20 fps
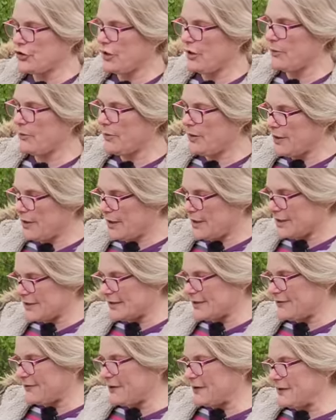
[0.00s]
się
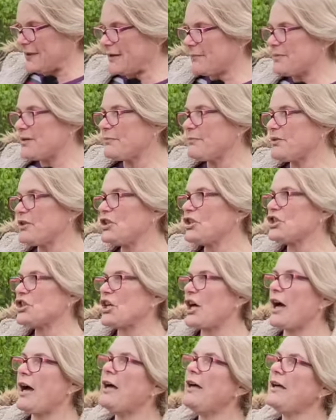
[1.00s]
z kwiatami
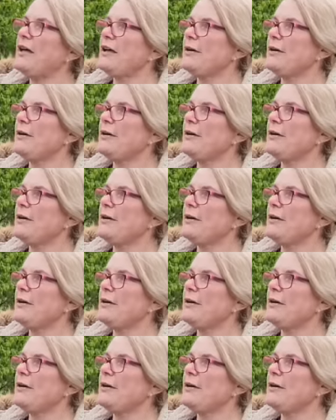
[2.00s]
mniszka.